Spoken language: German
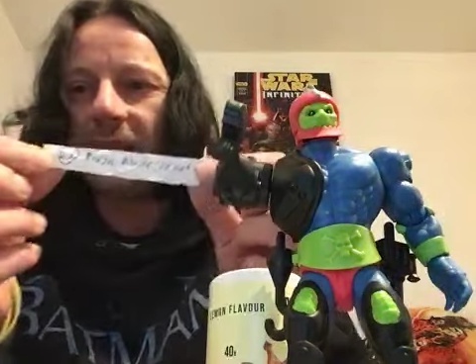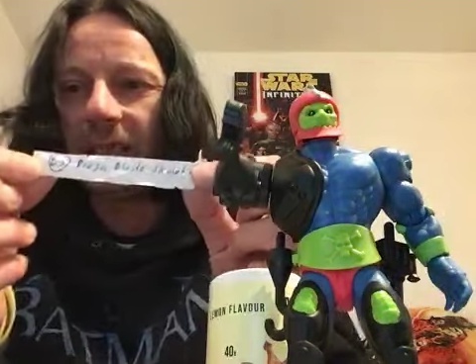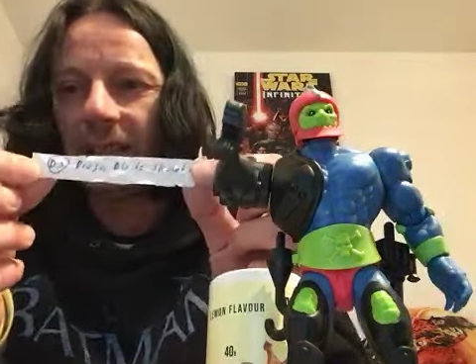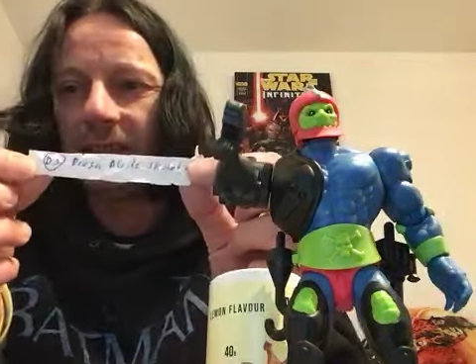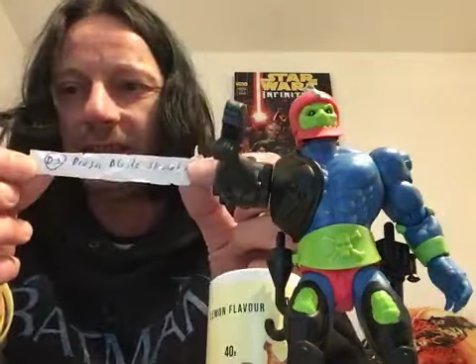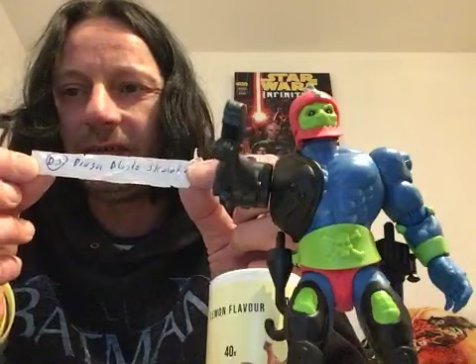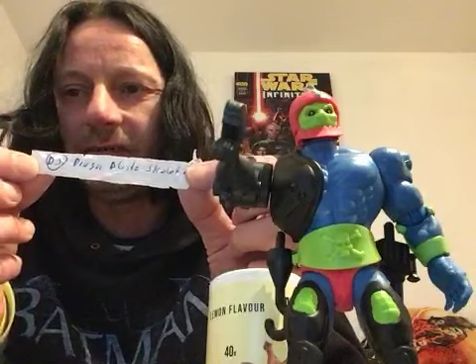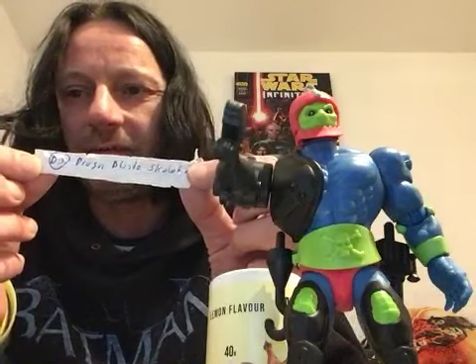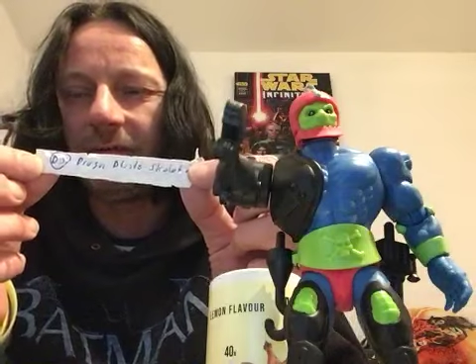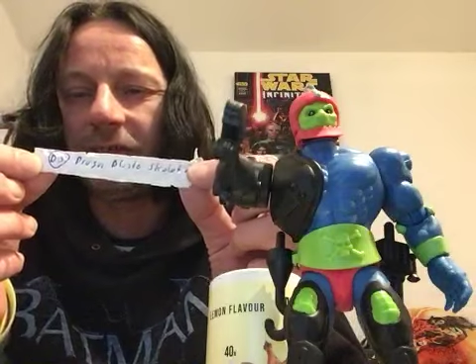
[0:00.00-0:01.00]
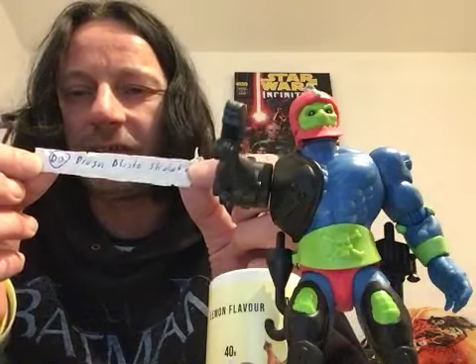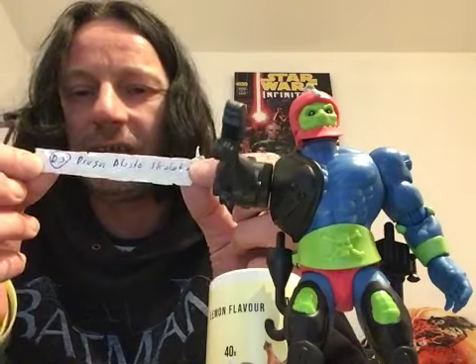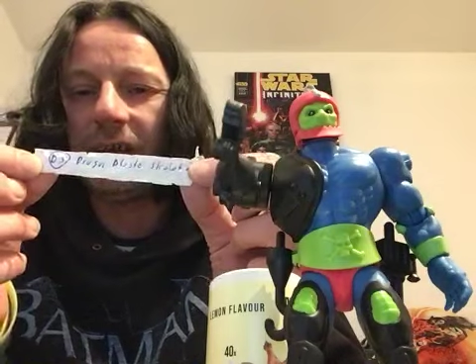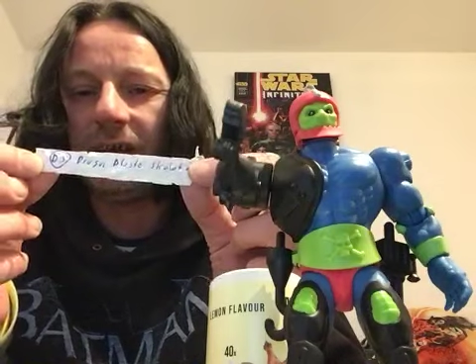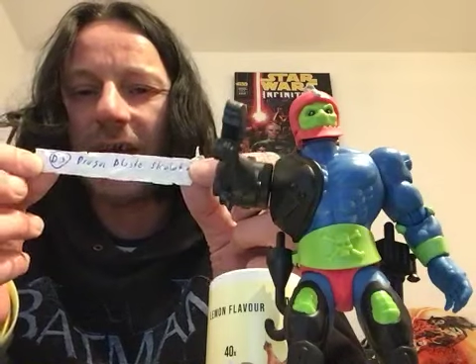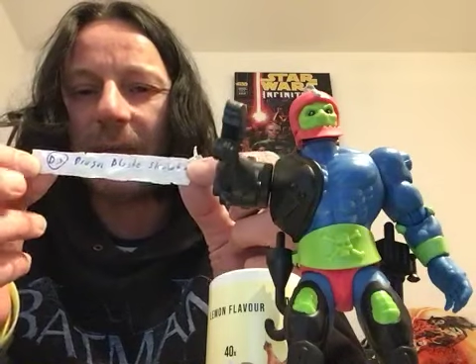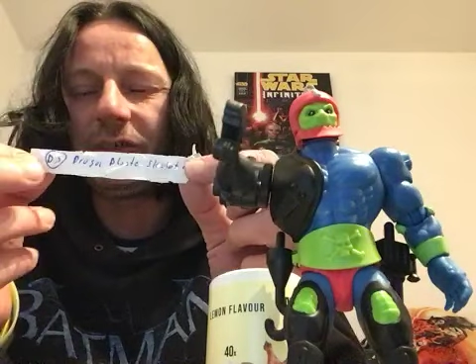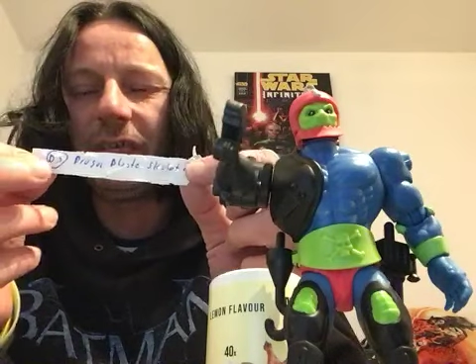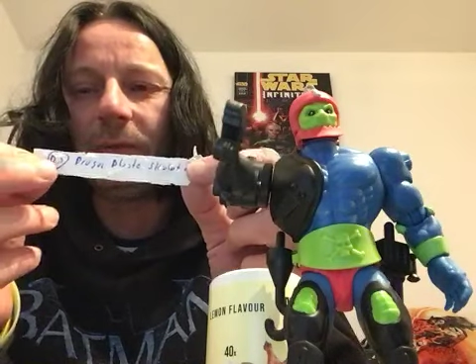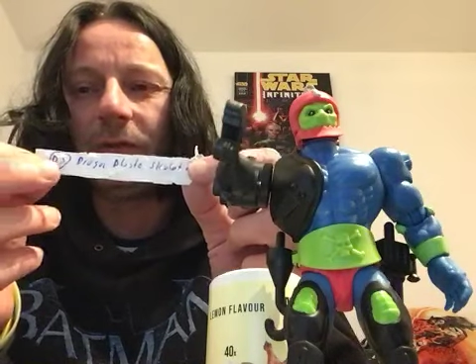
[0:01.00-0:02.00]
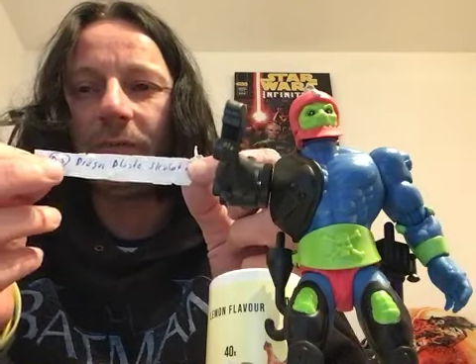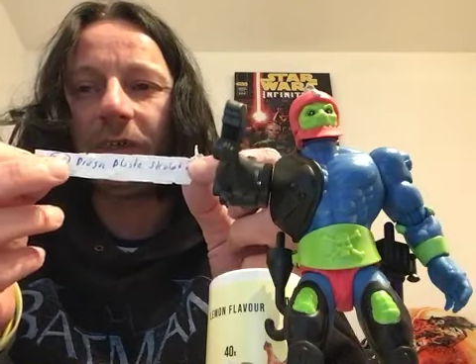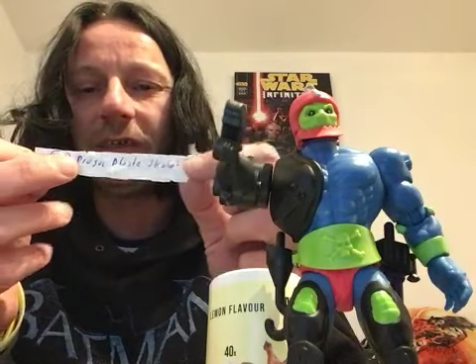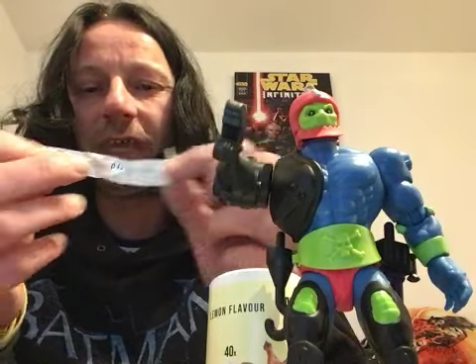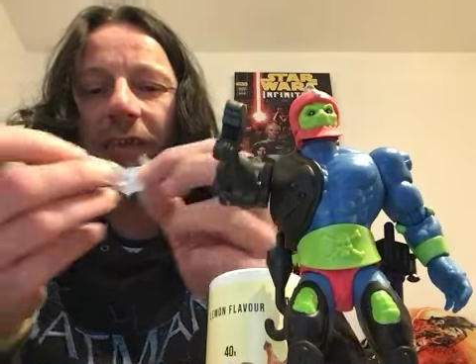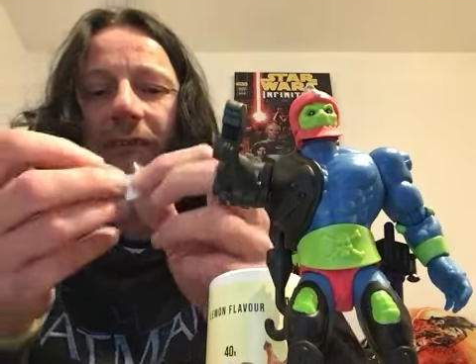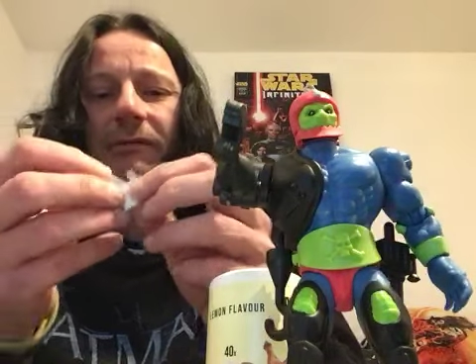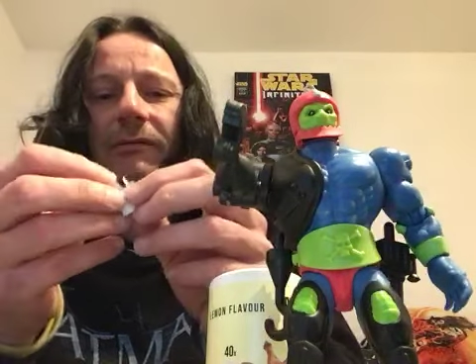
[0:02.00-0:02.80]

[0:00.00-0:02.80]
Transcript: ersten äh, Abstimmung betreten,